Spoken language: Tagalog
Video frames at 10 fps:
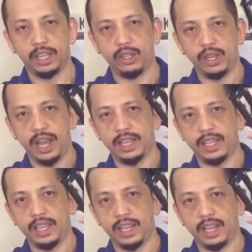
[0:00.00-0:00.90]
ito yung
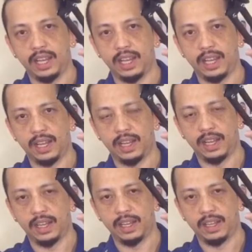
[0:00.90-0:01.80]
ating
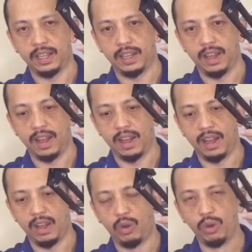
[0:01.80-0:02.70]
uh,
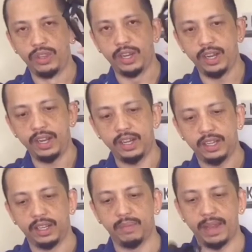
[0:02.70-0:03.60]
uh, holder
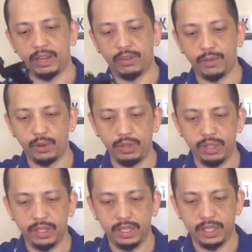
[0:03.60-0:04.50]
ng
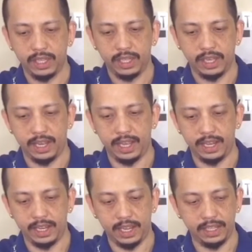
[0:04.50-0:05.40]
microphone.
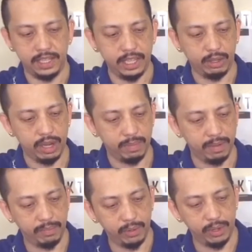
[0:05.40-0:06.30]
Ayan. Andi dito
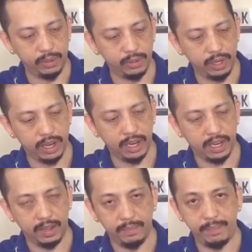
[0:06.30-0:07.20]
naman po yung
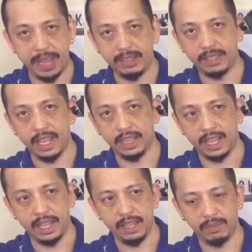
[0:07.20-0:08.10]
uh, base
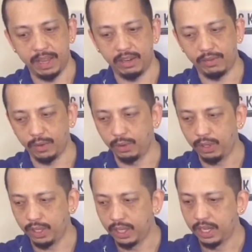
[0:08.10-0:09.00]
natin ng
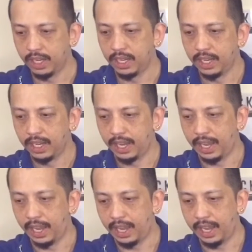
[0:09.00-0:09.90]
microphone.
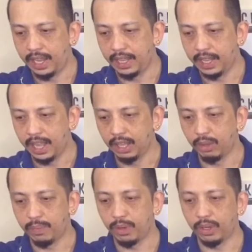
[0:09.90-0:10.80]
And
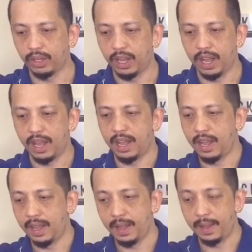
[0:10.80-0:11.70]
eto po,
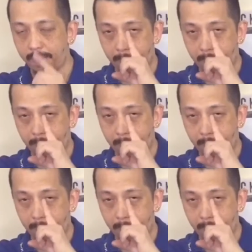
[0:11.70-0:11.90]
uh,